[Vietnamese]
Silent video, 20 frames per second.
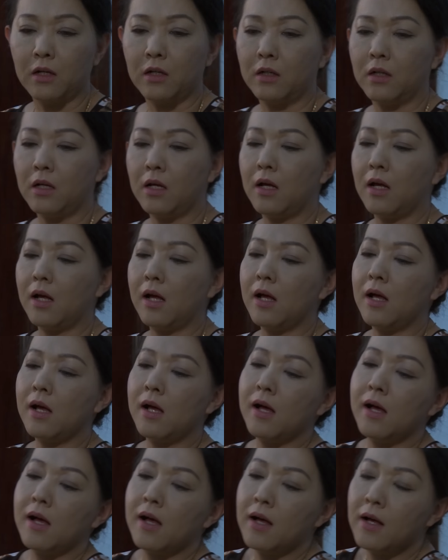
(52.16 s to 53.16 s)
Ừ,
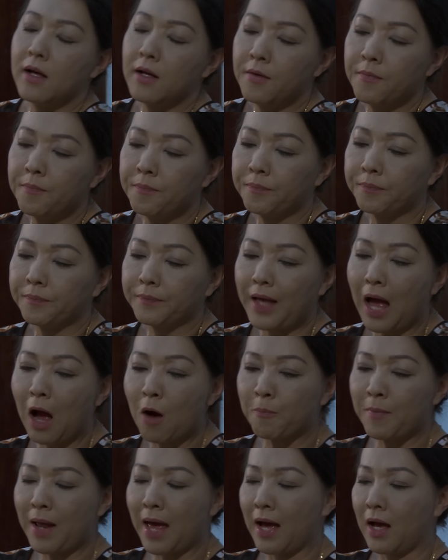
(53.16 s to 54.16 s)
ờ,
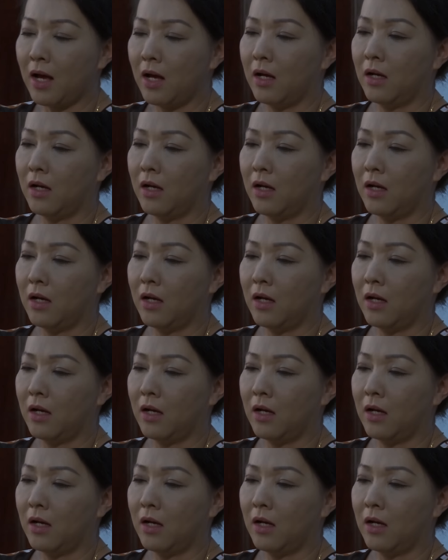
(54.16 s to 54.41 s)
ông nè,